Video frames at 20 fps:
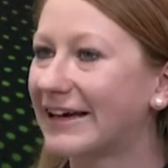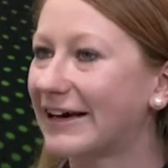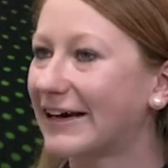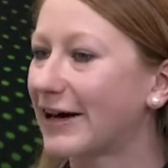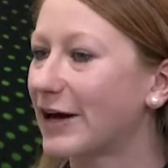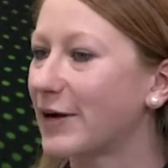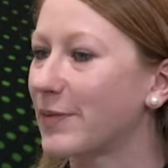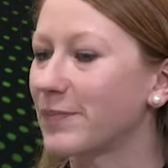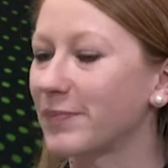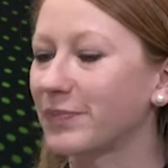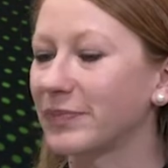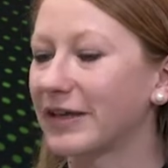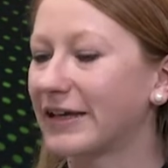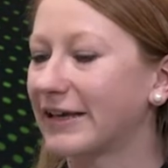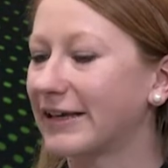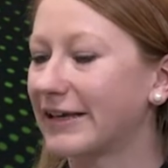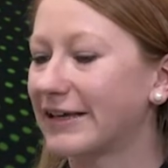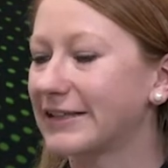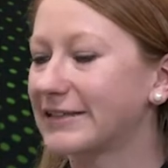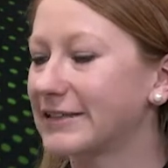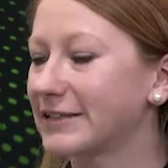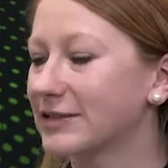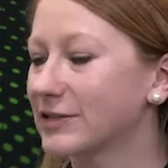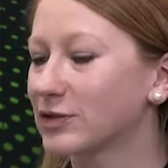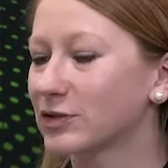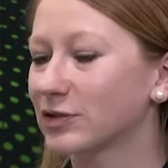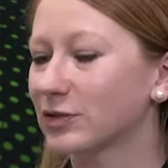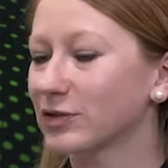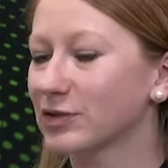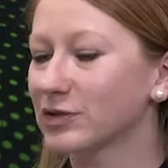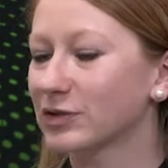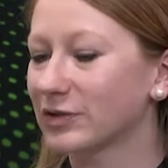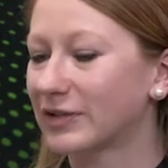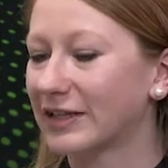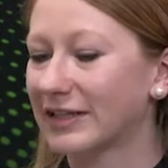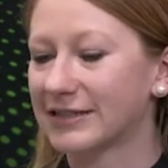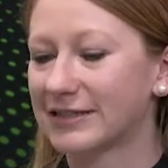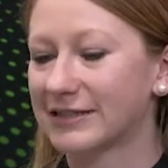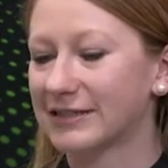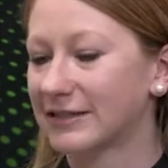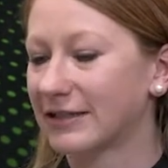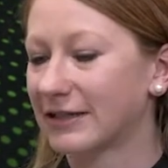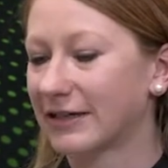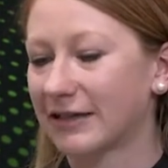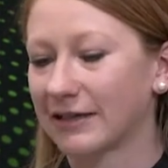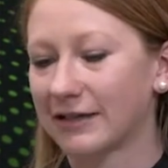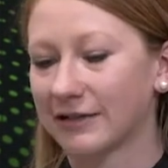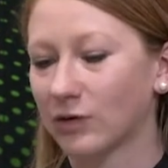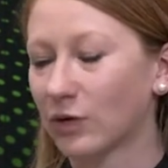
Ähm, es ist schon so, dass äh,